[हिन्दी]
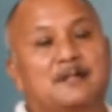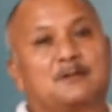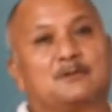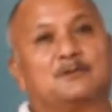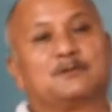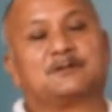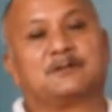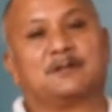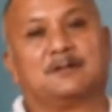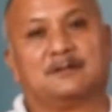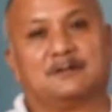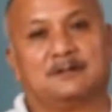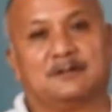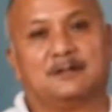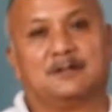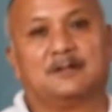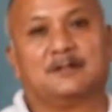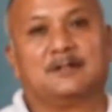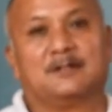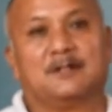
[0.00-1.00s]
कुछ
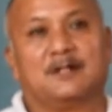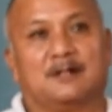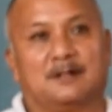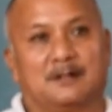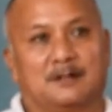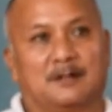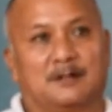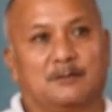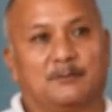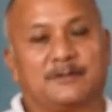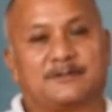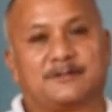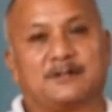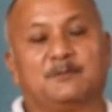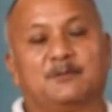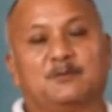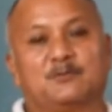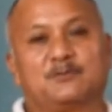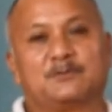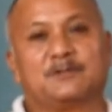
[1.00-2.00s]

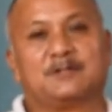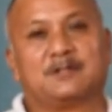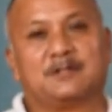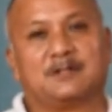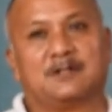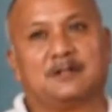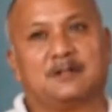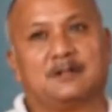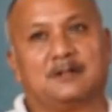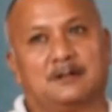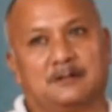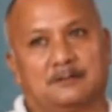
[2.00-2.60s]
वेस्टर्न म्यूज़िक के